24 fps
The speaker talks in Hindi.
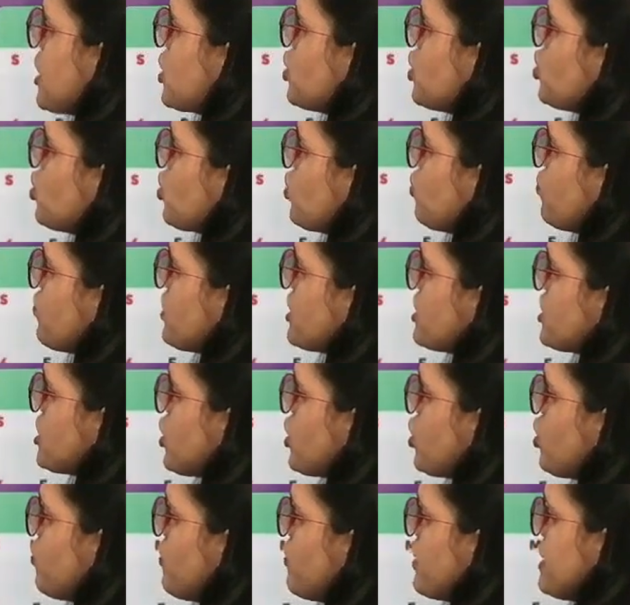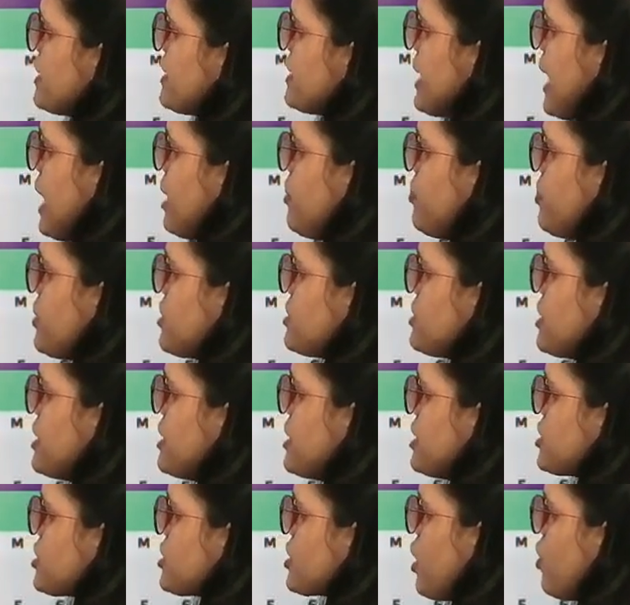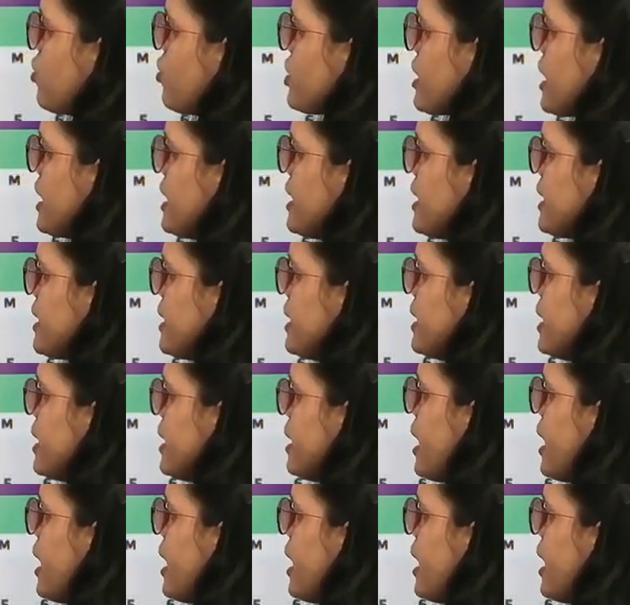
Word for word: मंजू वन जीरो वन टेन परसेंट डिस्काउंट के लिए